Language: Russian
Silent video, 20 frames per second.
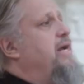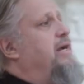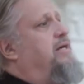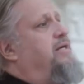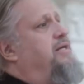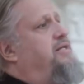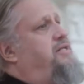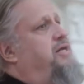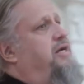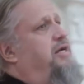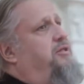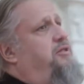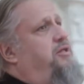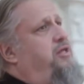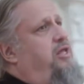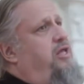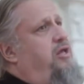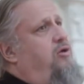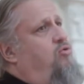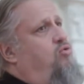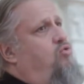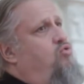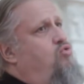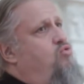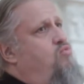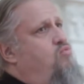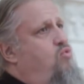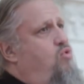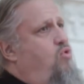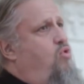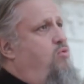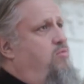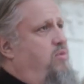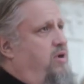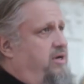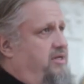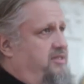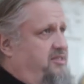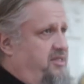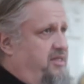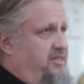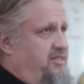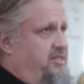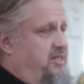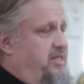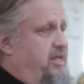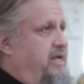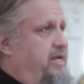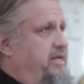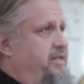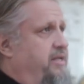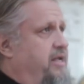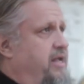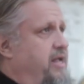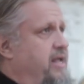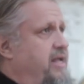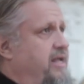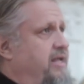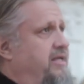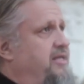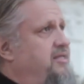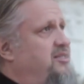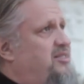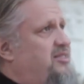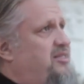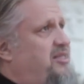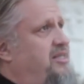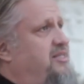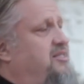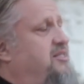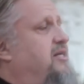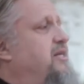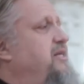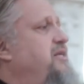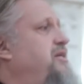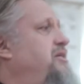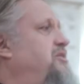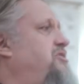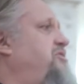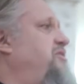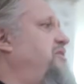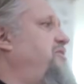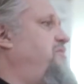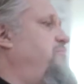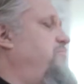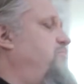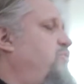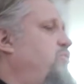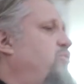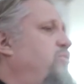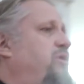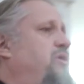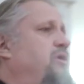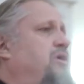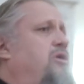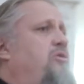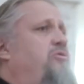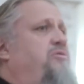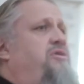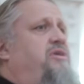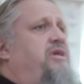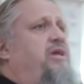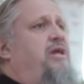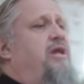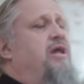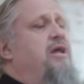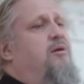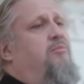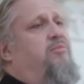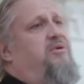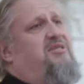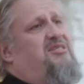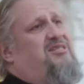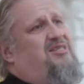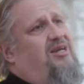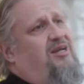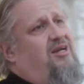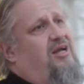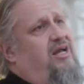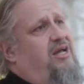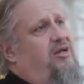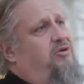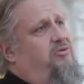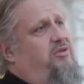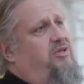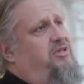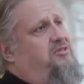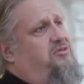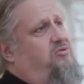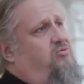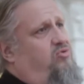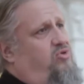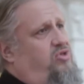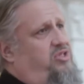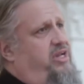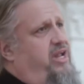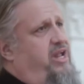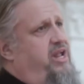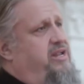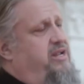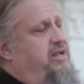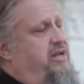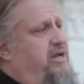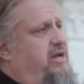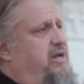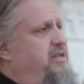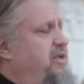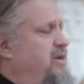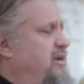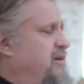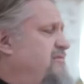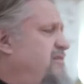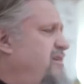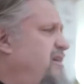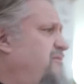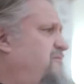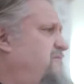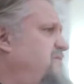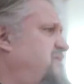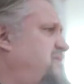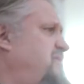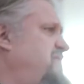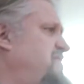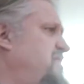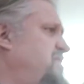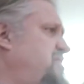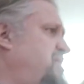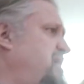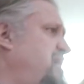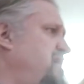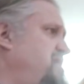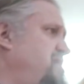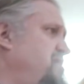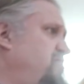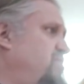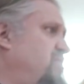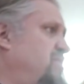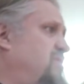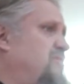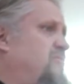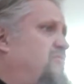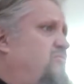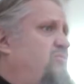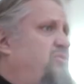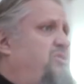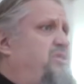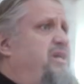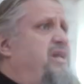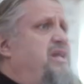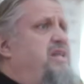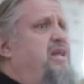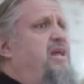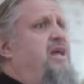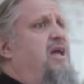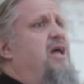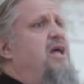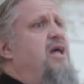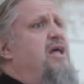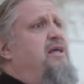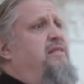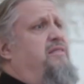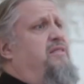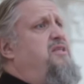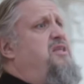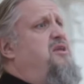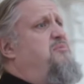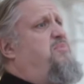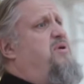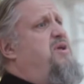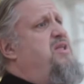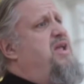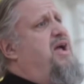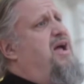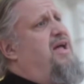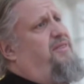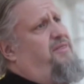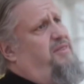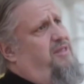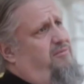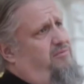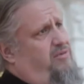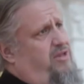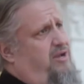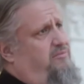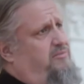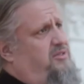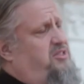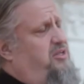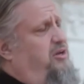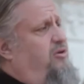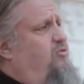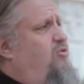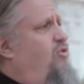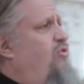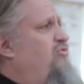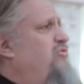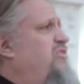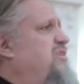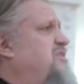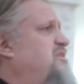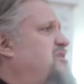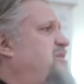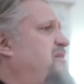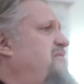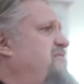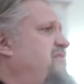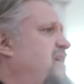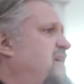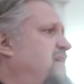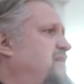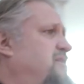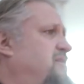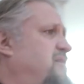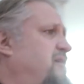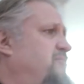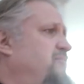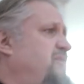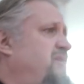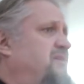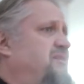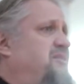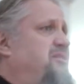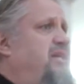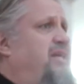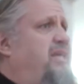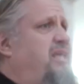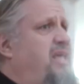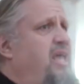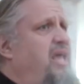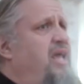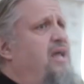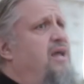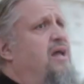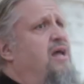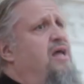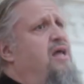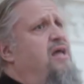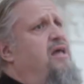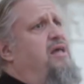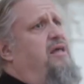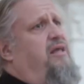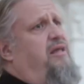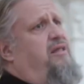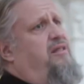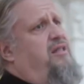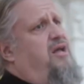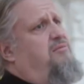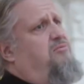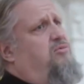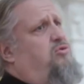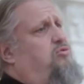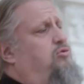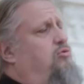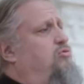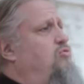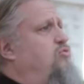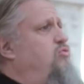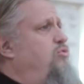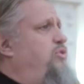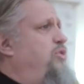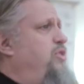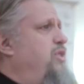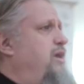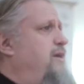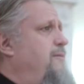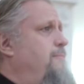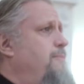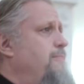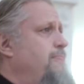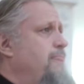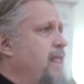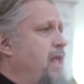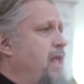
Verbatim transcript: хотят и умом осознать. И здесь, конечно, многих людей постигают искушения. Они говорят, вы совершаете богослужение на непонятном нам церковно-славянском языке, и нам трудно